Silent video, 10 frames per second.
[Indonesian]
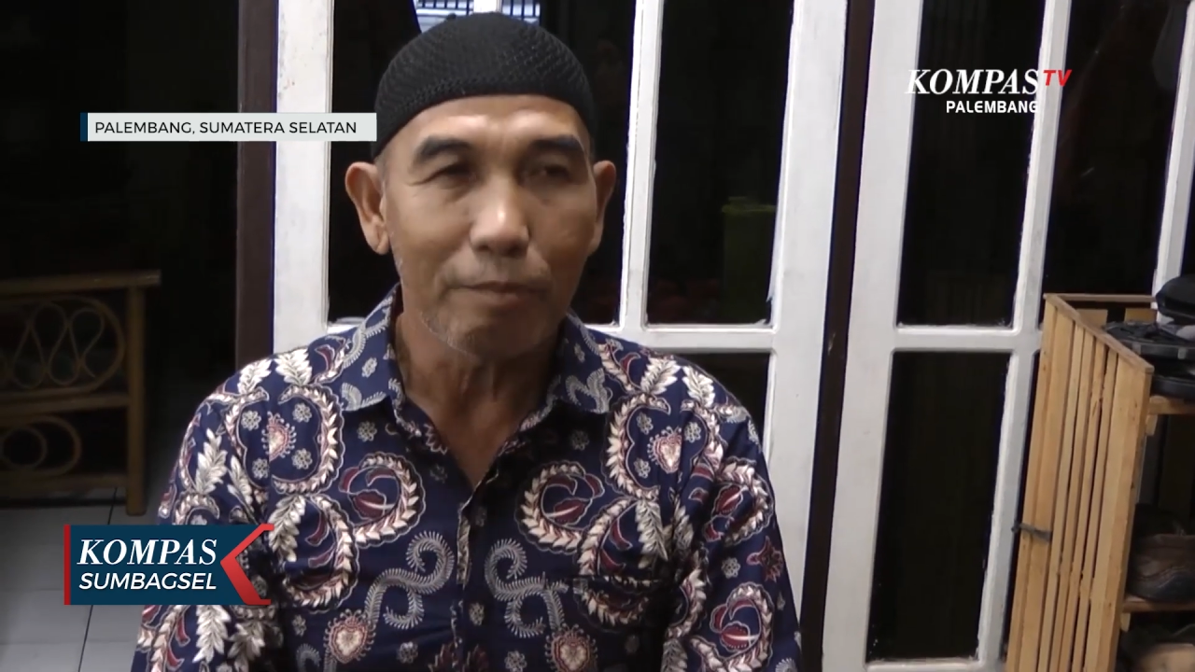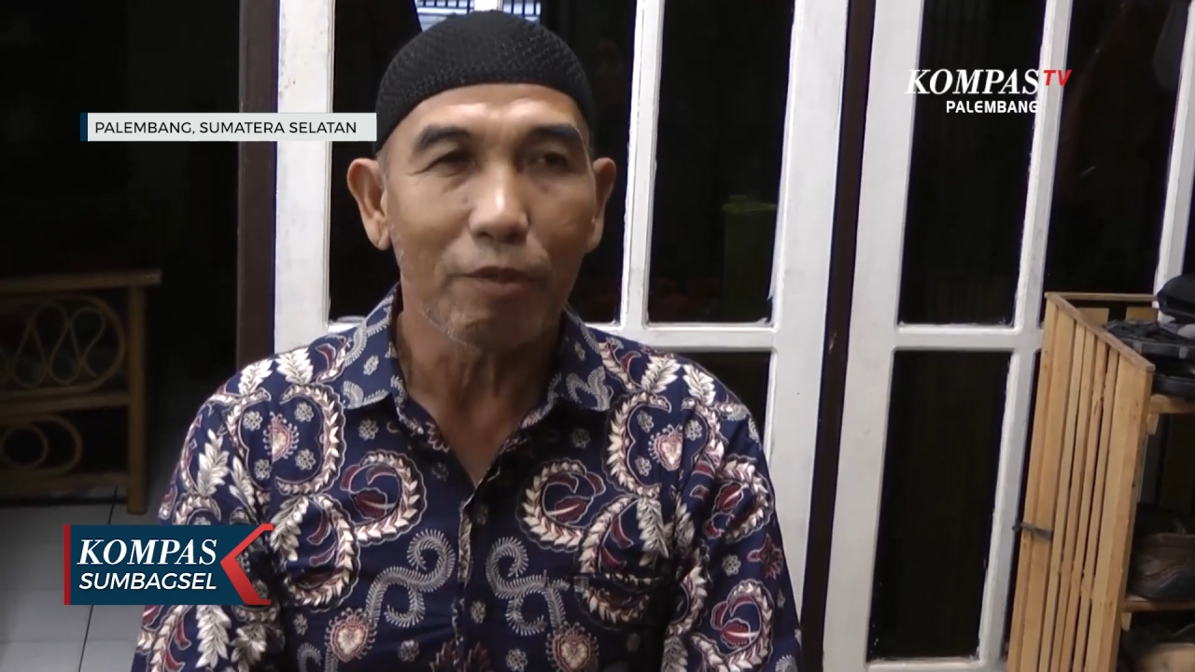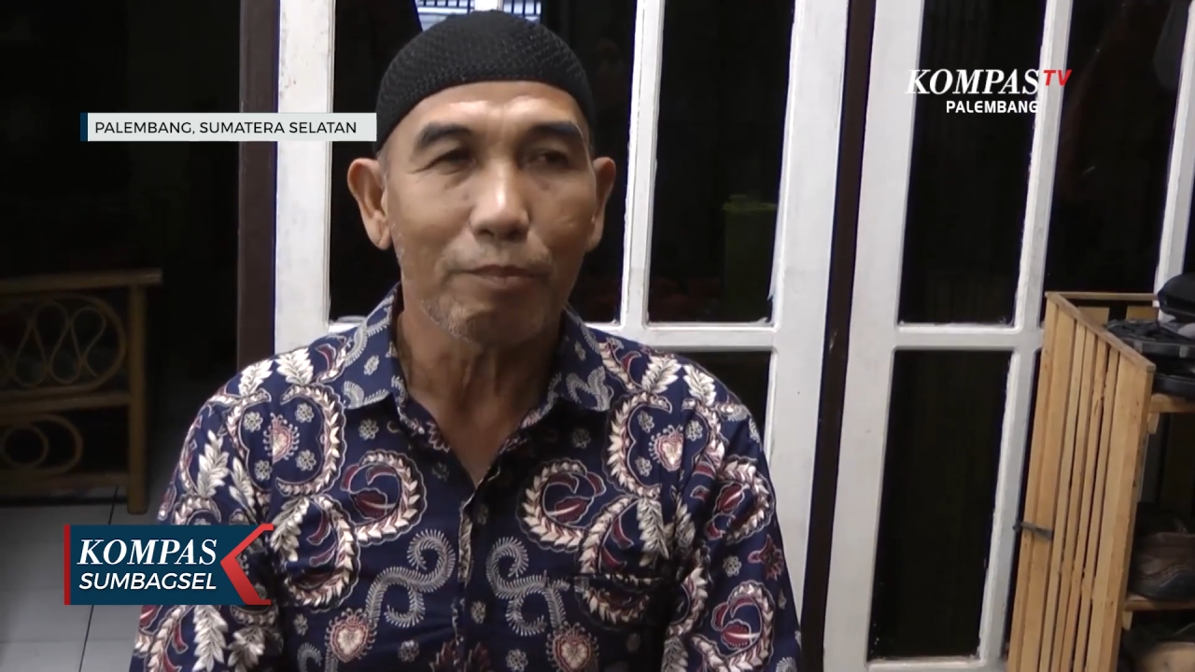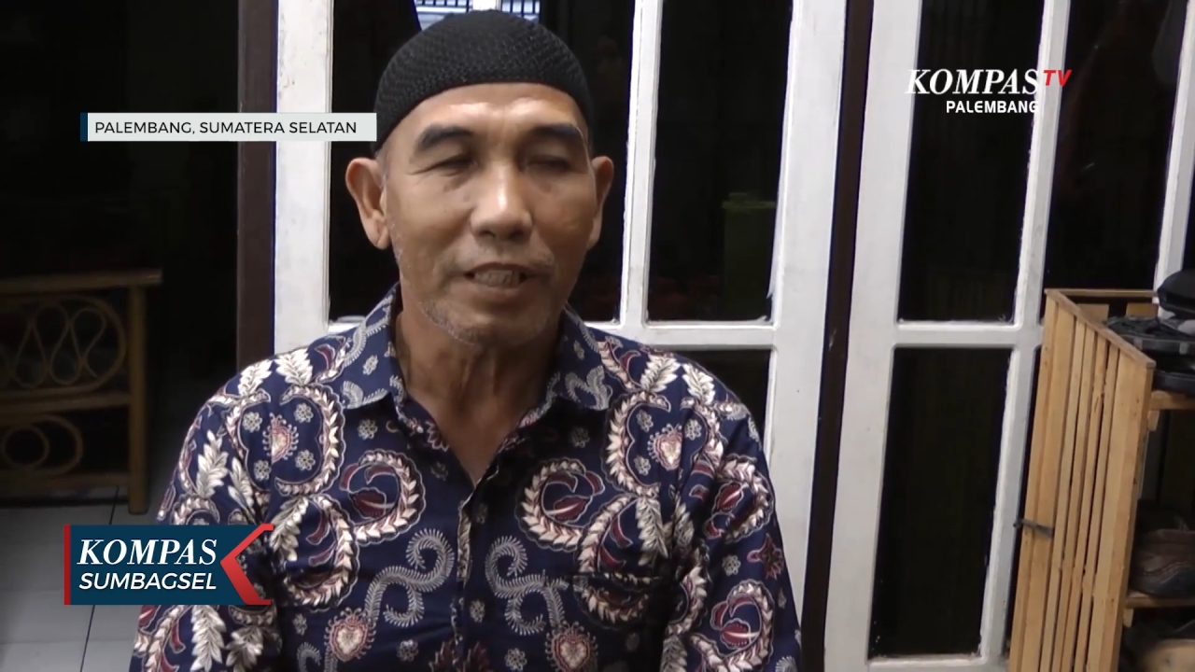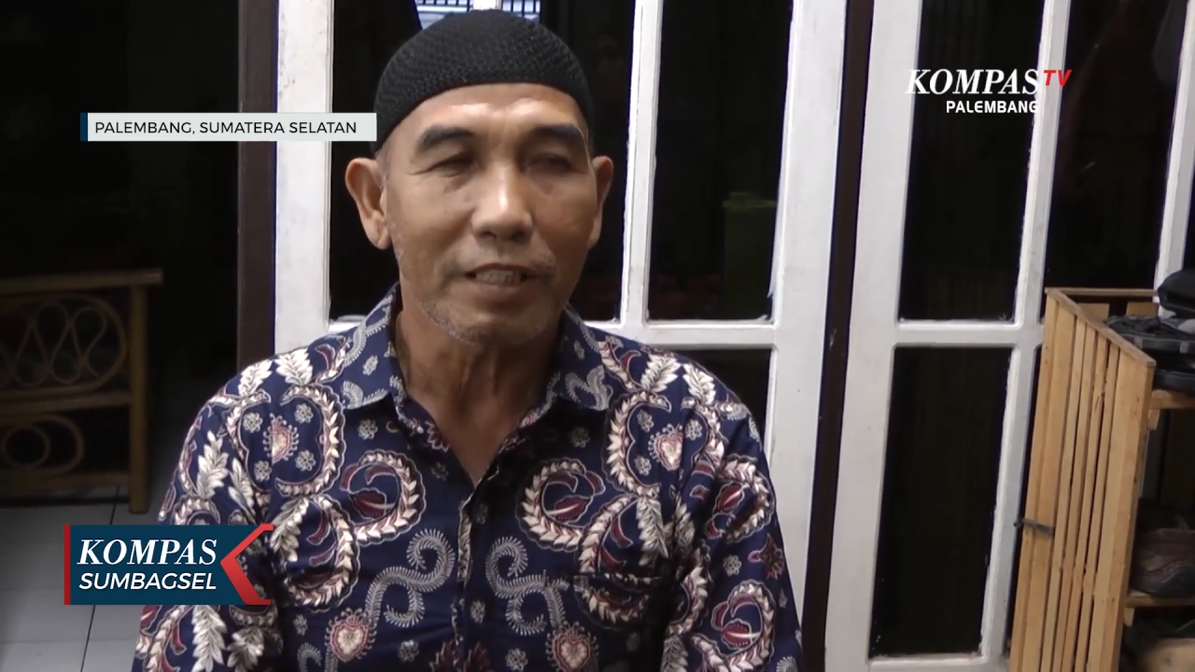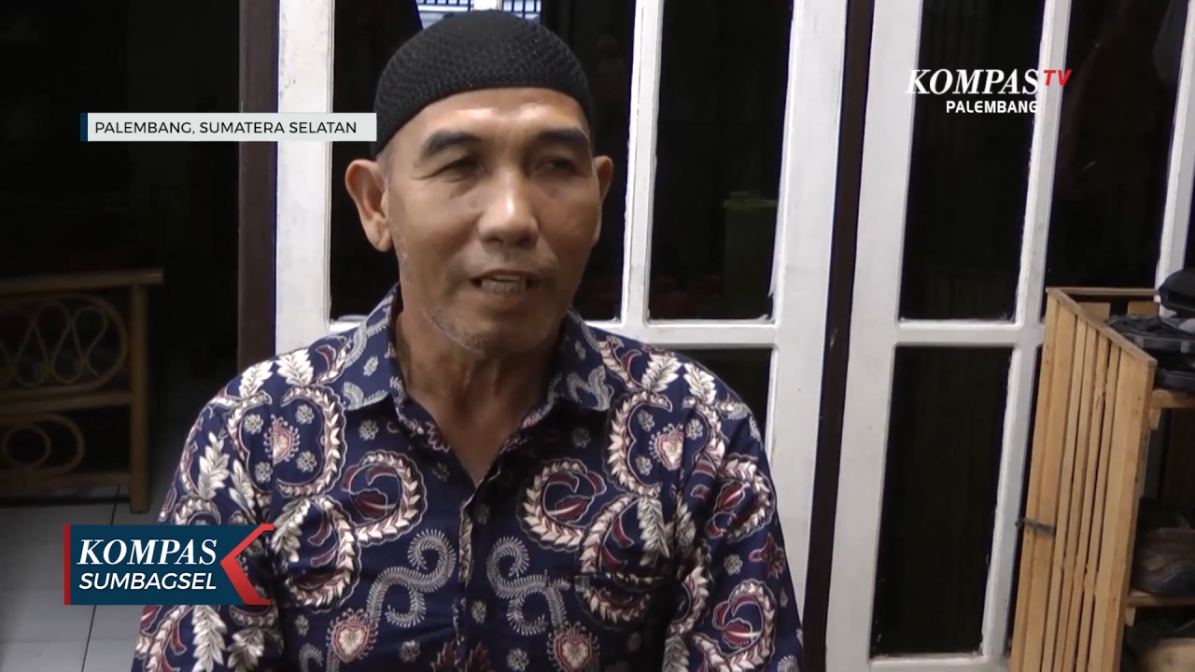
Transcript: informasi